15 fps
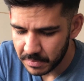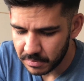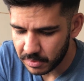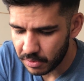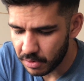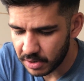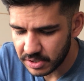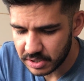Porque
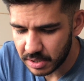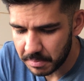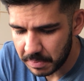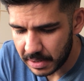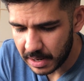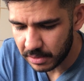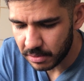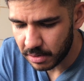eu gosto de
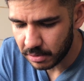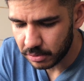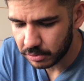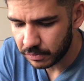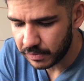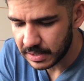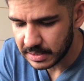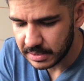temperar na hora que eu
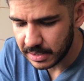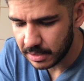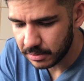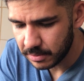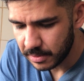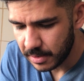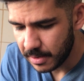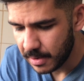tô
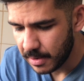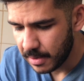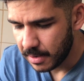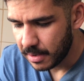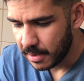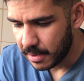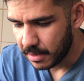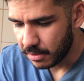fazendo,
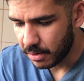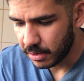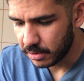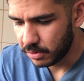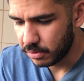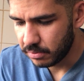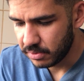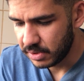na hora
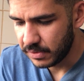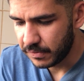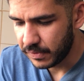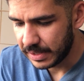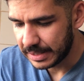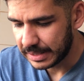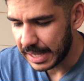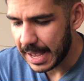de
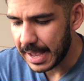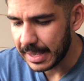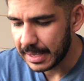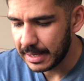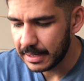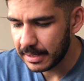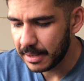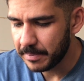fritar
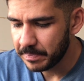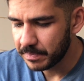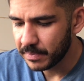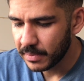ele, né?